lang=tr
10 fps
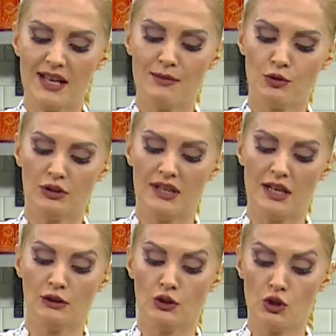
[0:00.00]
kabukları
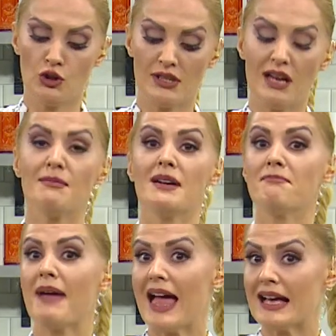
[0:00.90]
alıyoruz ama
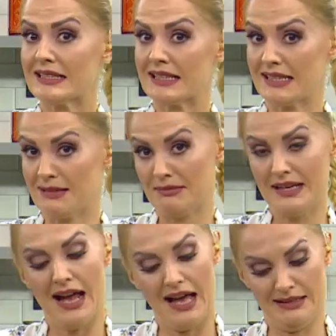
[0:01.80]
beyaz
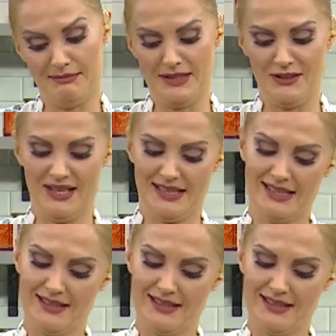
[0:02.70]
kısımları almayacağız.